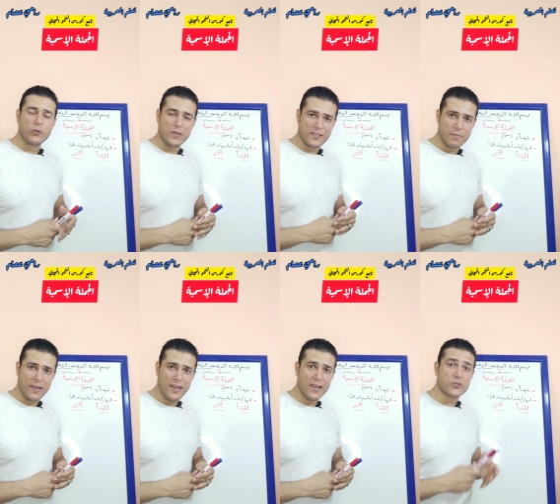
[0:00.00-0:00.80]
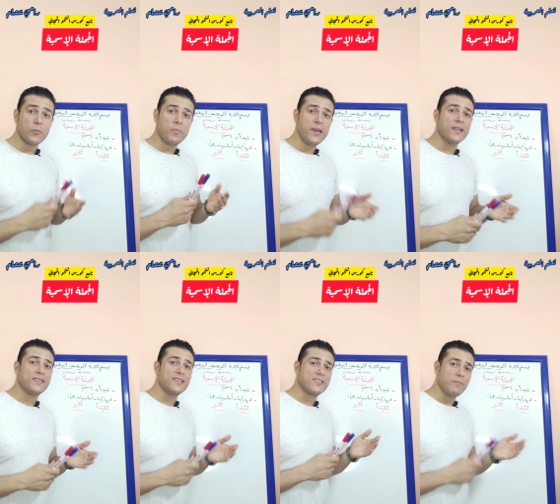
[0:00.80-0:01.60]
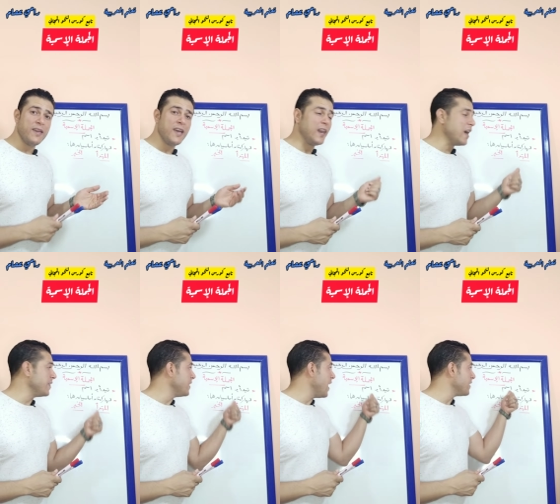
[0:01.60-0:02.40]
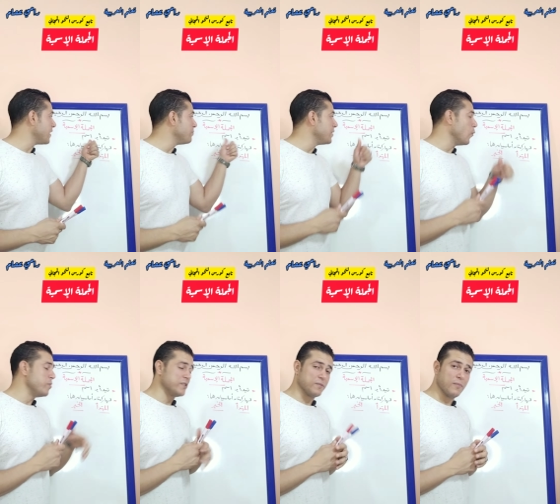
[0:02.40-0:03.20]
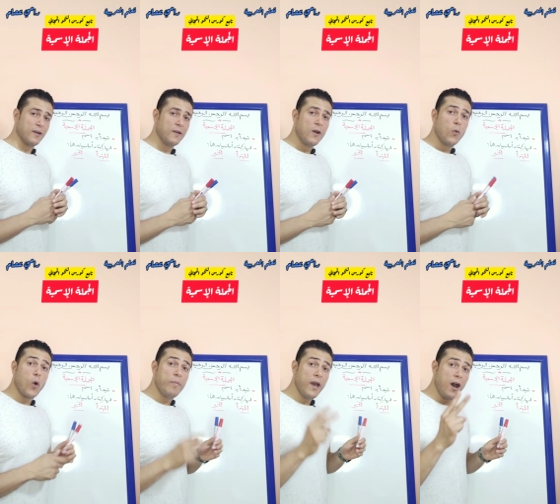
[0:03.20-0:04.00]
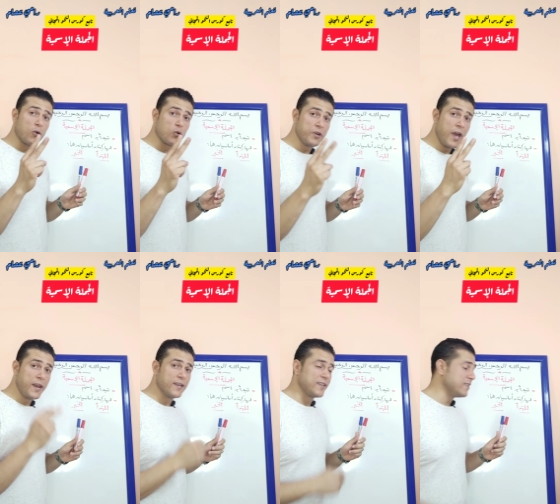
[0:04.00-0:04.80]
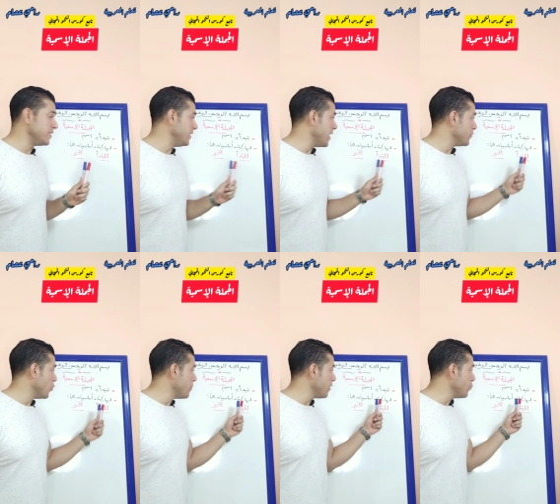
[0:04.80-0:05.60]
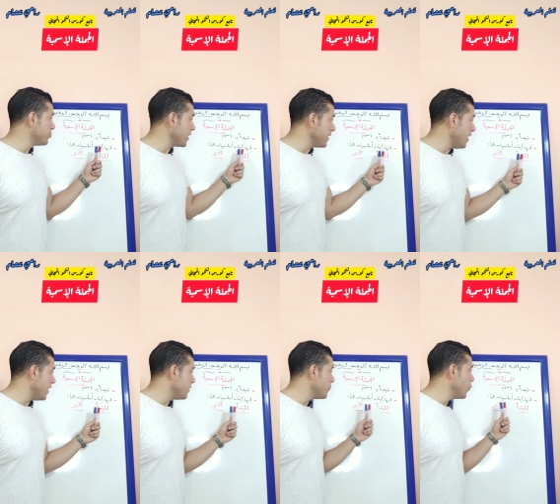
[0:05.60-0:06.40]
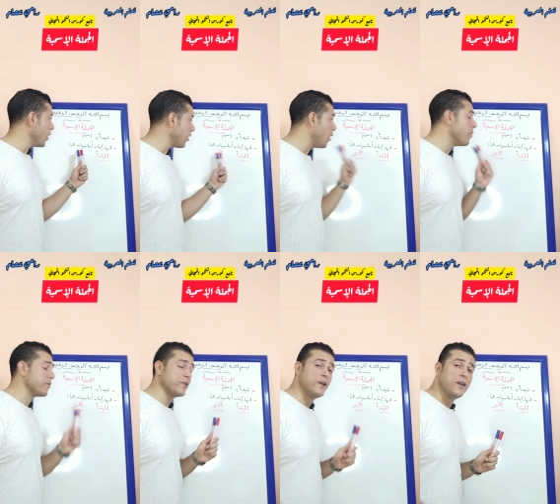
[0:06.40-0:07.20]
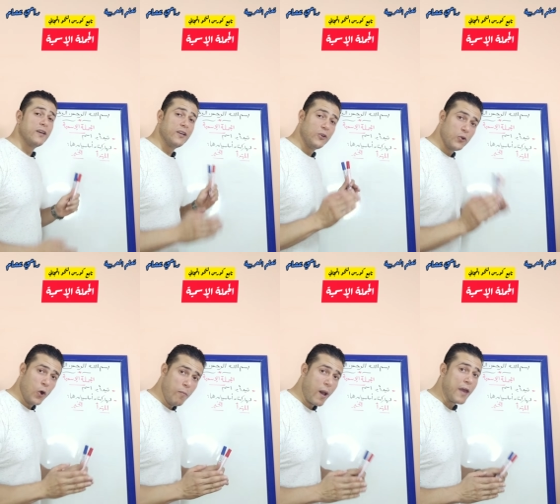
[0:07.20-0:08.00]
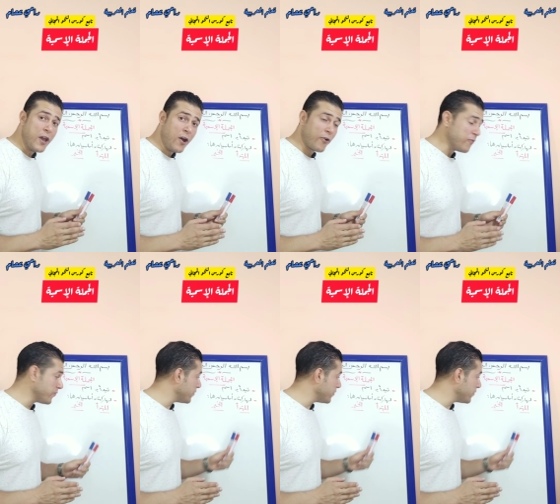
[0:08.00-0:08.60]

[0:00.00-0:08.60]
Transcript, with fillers: الاسمية سميت اسمية لأنها تبدأ باسم وبها ركنان أساسيان هما المبتدأ والخبر اليوم هنعرف